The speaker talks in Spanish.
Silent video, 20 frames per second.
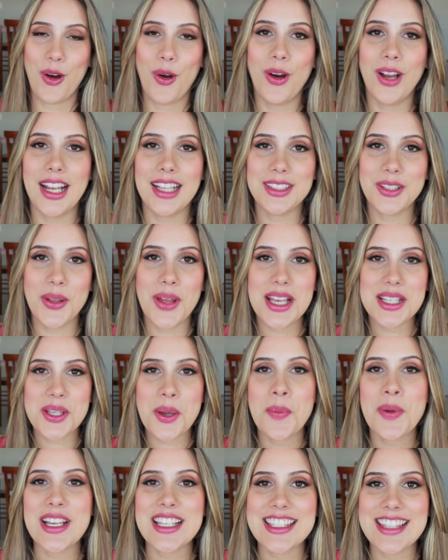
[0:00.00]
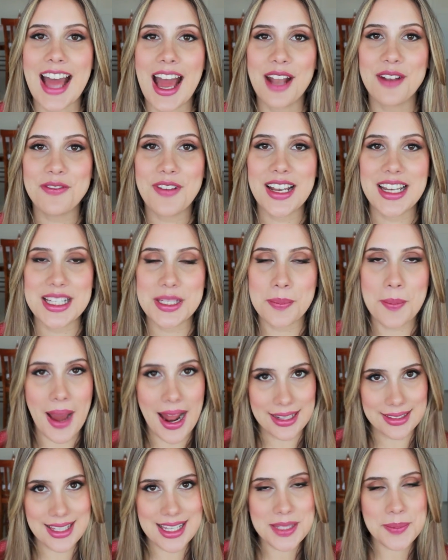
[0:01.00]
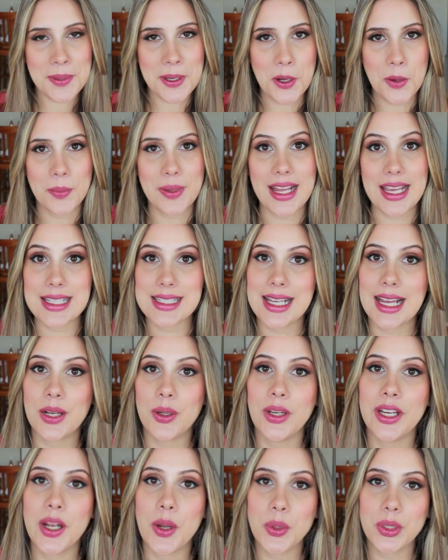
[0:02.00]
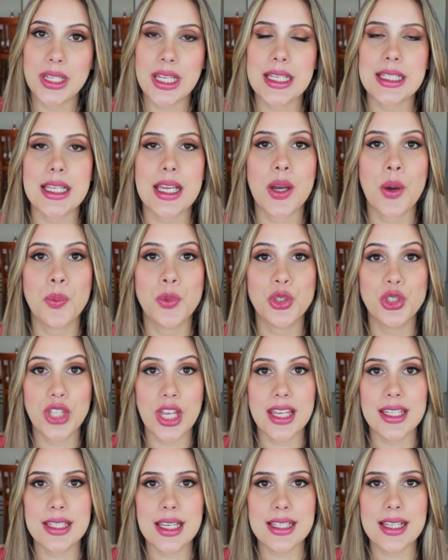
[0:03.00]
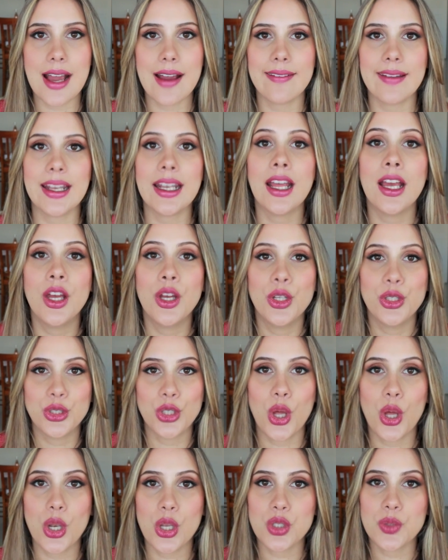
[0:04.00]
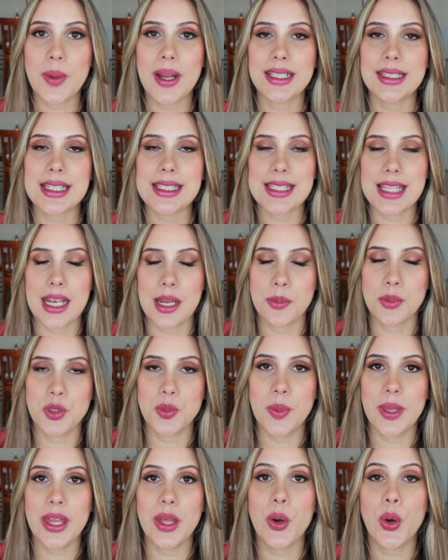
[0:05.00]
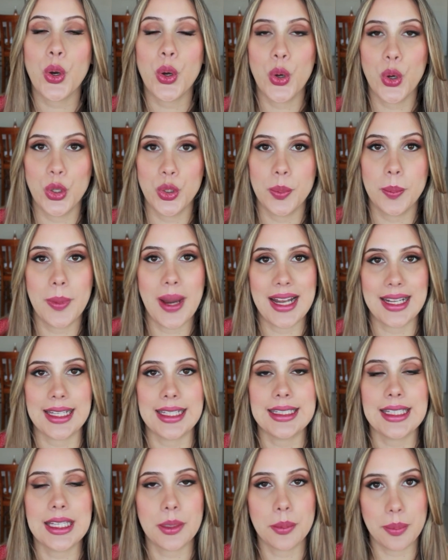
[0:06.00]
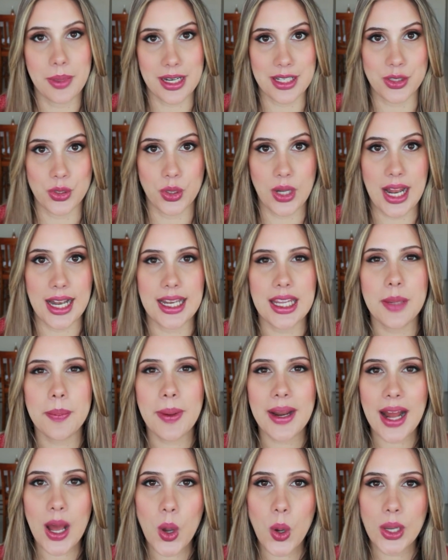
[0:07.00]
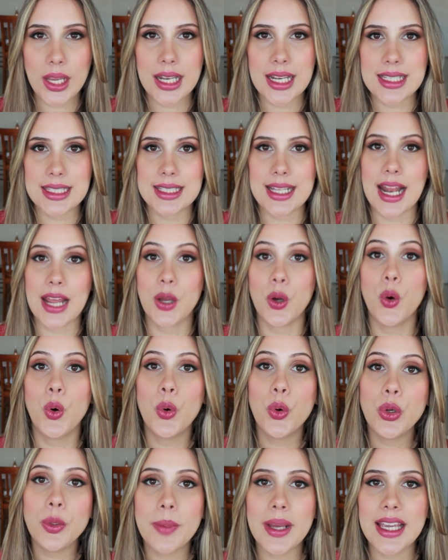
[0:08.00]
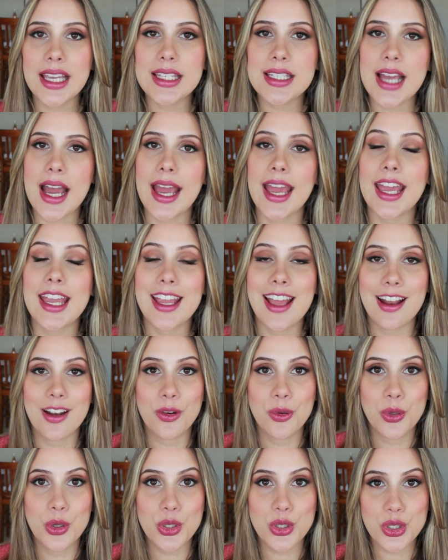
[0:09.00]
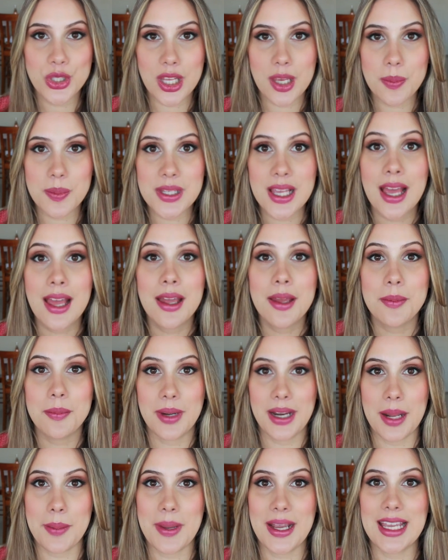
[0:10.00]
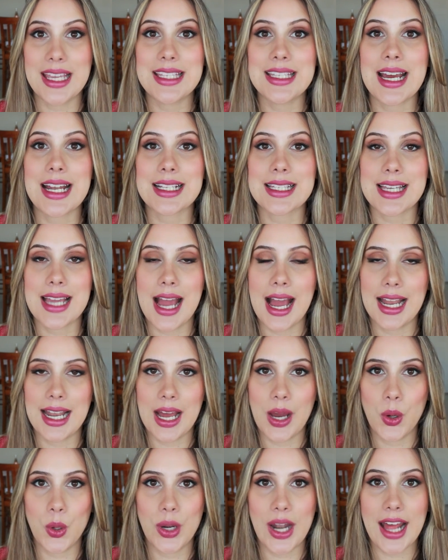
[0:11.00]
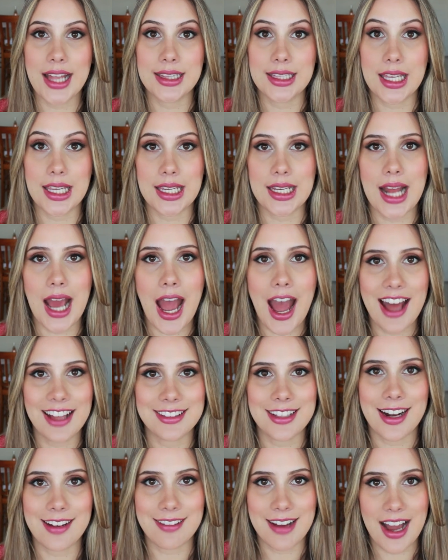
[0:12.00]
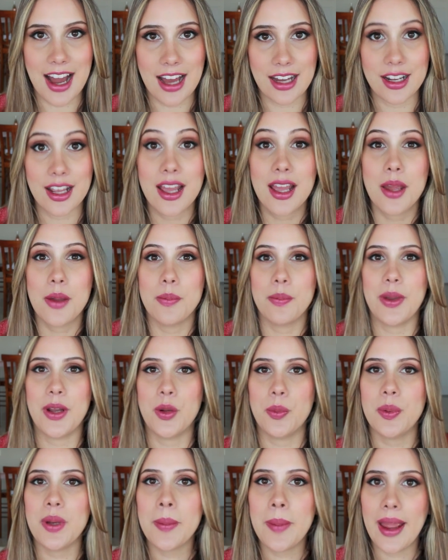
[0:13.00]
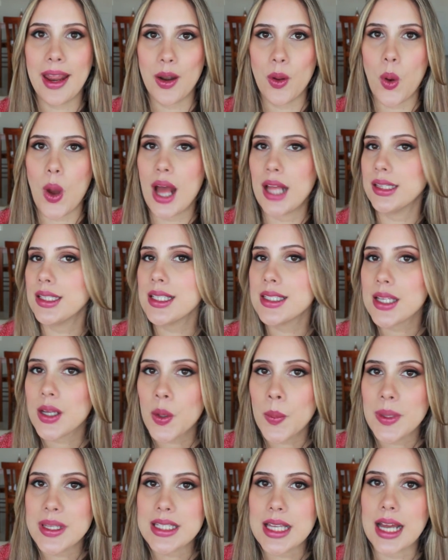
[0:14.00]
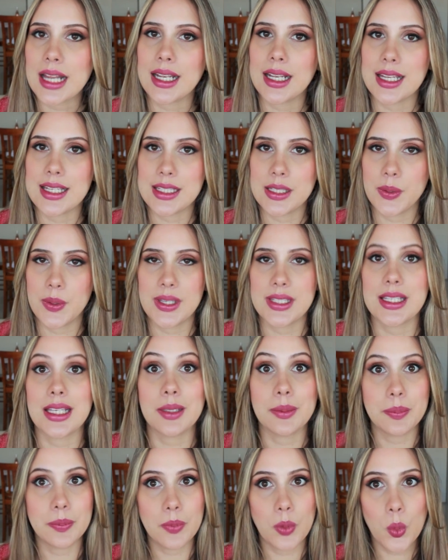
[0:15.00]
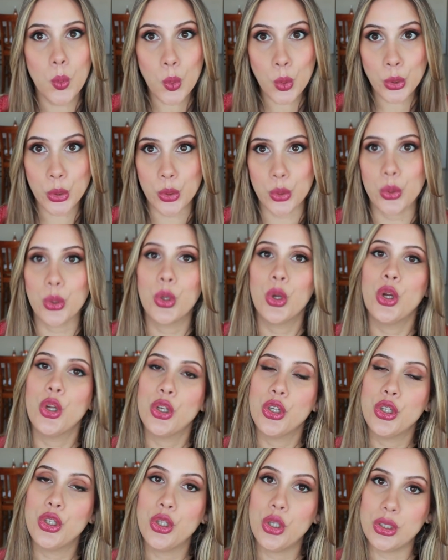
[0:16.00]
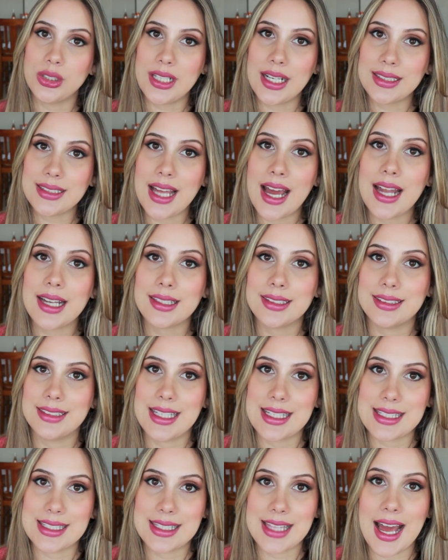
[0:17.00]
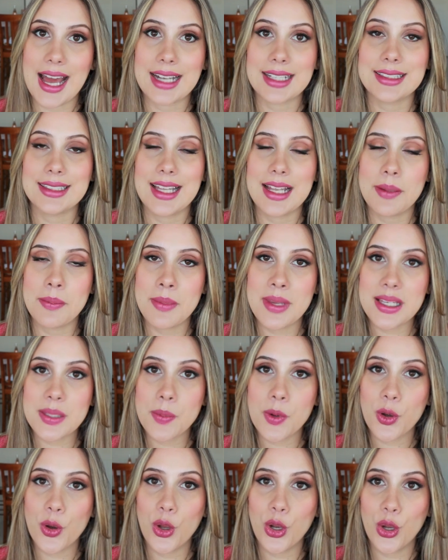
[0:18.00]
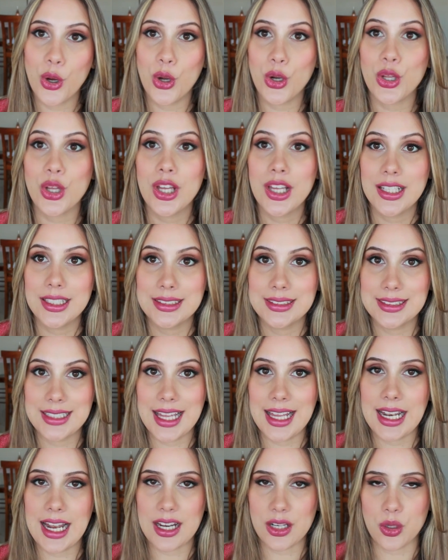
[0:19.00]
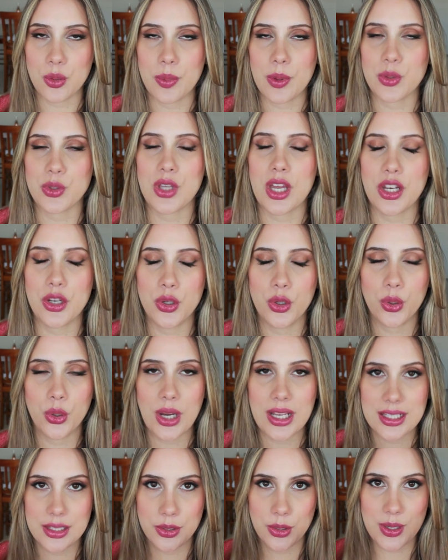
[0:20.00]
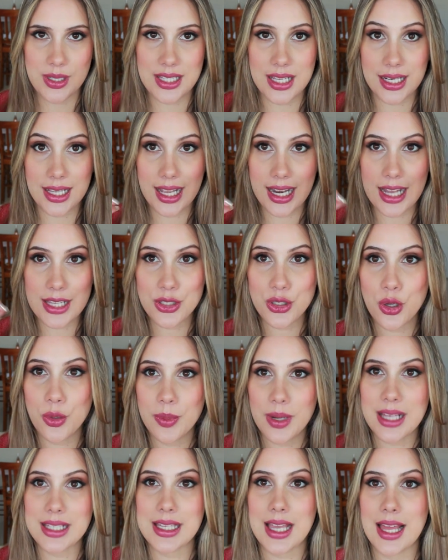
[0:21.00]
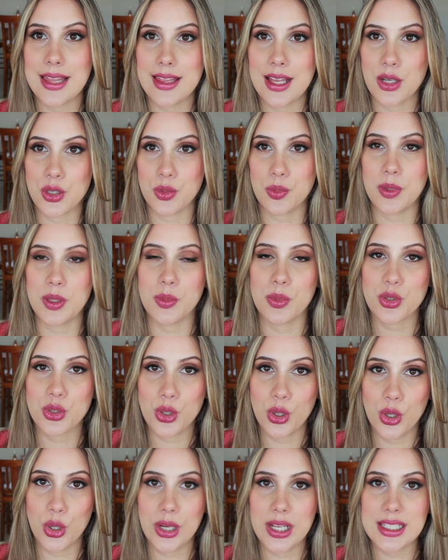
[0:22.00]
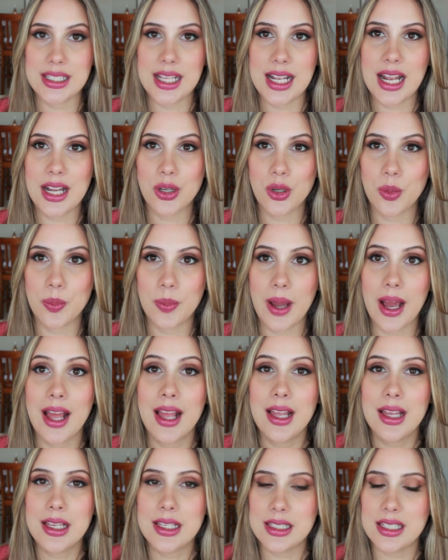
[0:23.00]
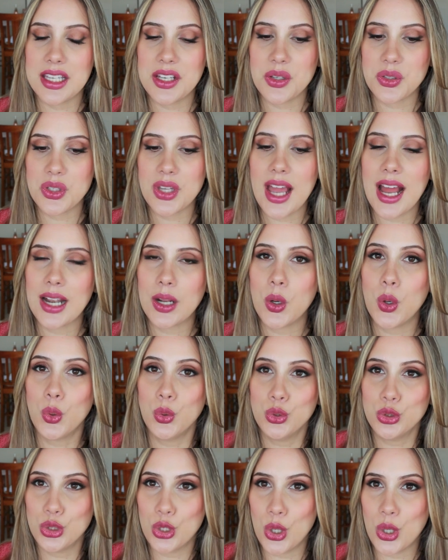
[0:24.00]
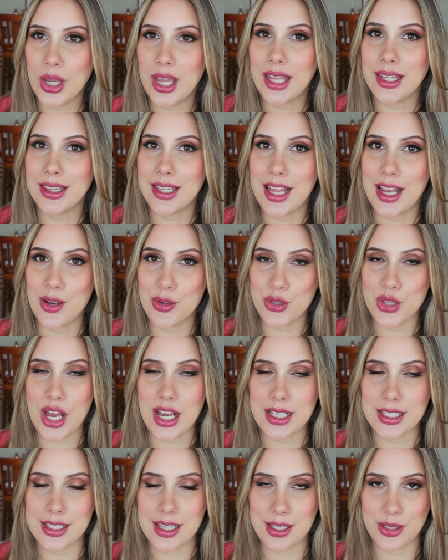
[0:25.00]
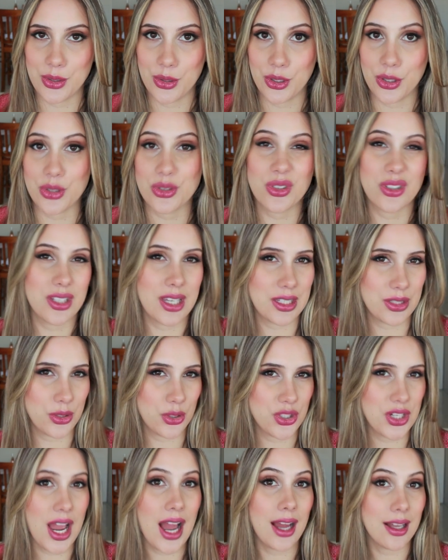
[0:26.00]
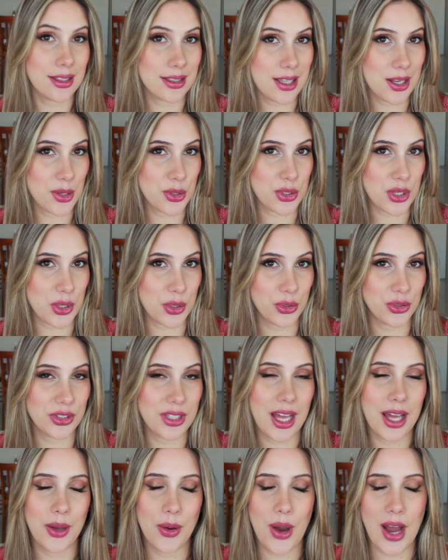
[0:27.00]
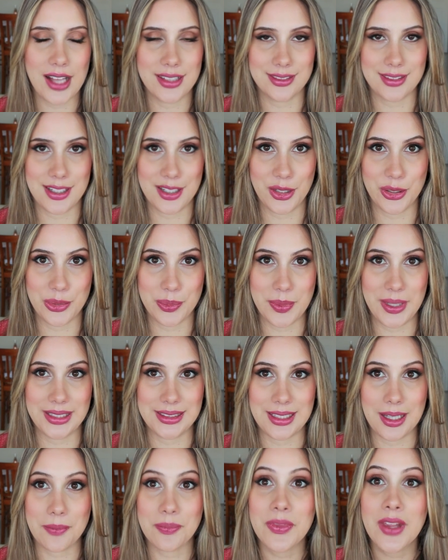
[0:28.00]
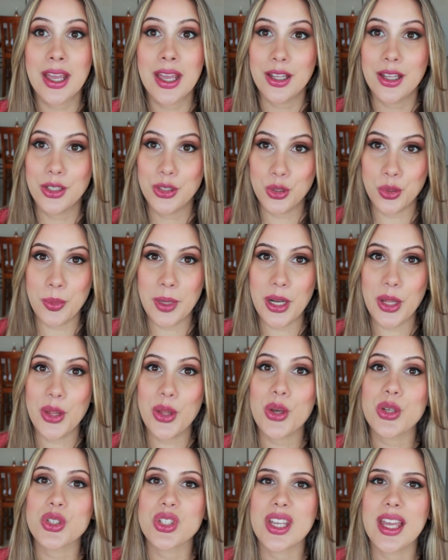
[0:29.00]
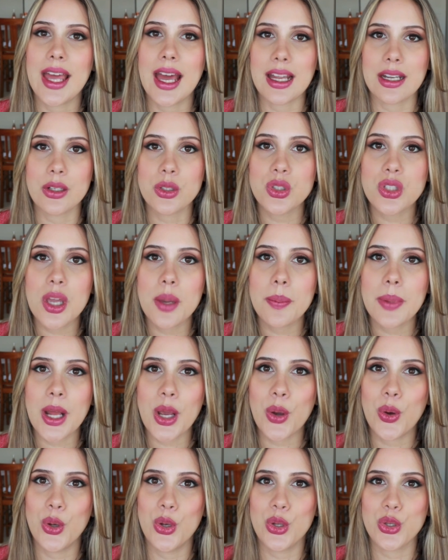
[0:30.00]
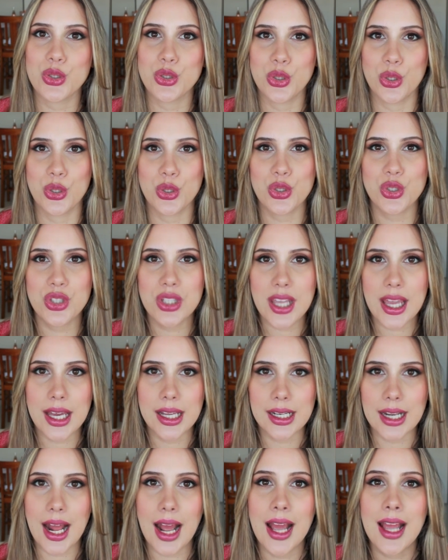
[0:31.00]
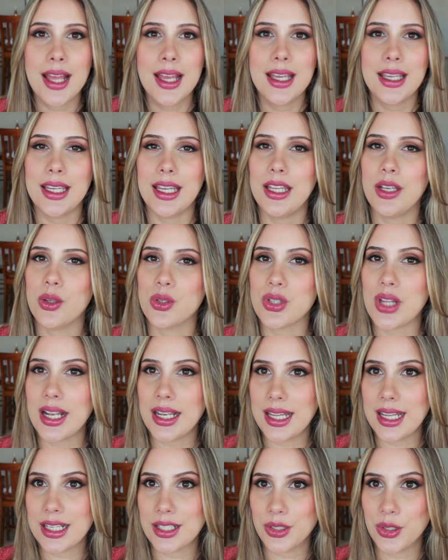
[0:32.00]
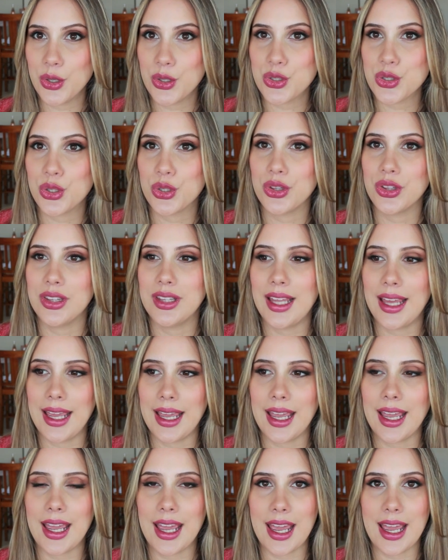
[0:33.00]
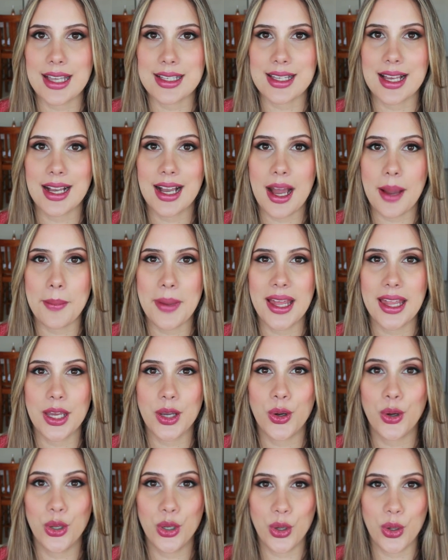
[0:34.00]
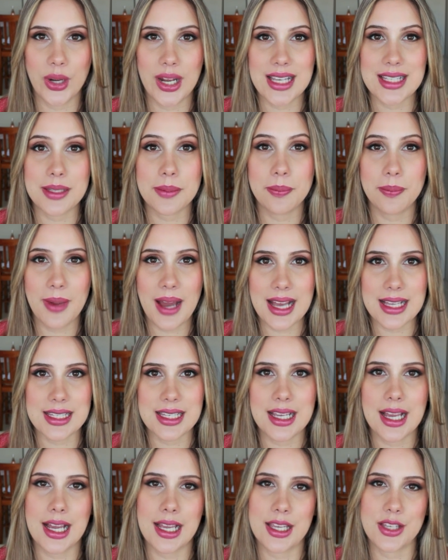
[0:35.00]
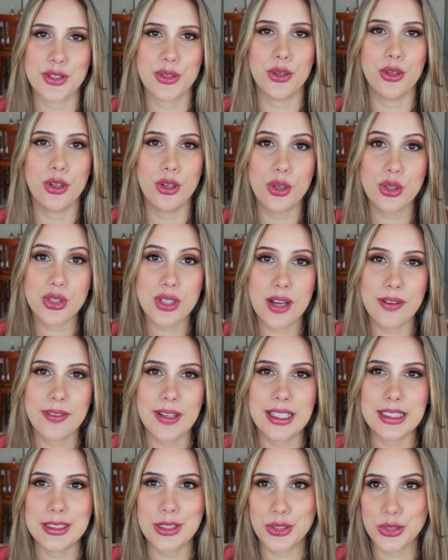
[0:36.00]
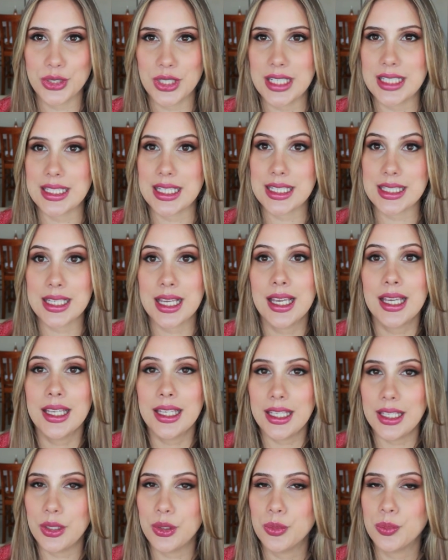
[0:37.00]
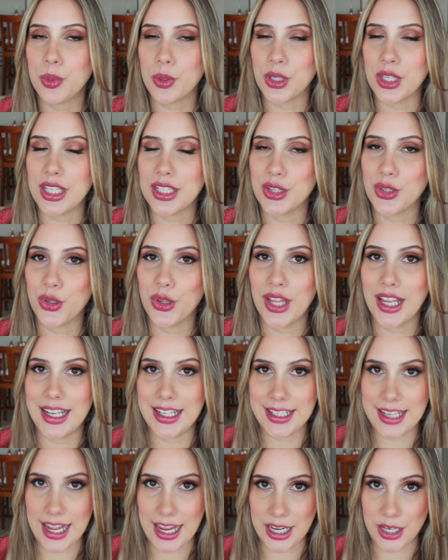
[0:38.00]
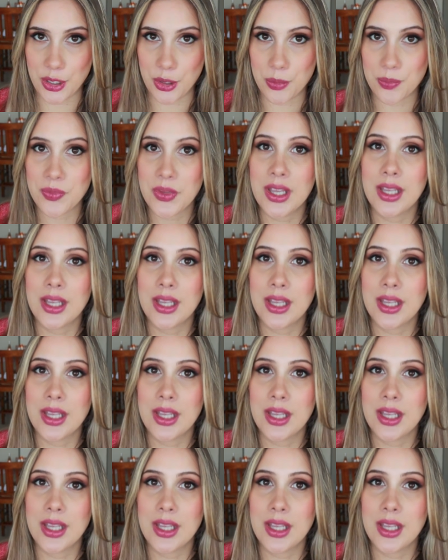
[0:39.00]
Hola a todas, ¿cómo están? Feliz martes, mi nombre es Carolina Ortiz y como ustedes ya saben, todos los martes tenemos video con marketing personal y para hoy les traigo un maquillaje y algunos tips para maquillarse a la hora de ir a trabajar. Pero primero, antes de comenzar, les debo decir, uno, no tratar de estar del mismo color de la ropa, o sea, no, no hacer que las sombras sean de los mismos colores de la ropa, sino si algo, un toque de los accesorios. Esto ya se los he contado anteriormente. Número dos, quedarnos siempre con los tonos tierra y no salirnos de esa gama de colores básica que son los cafés, los grises y un poquito del negro.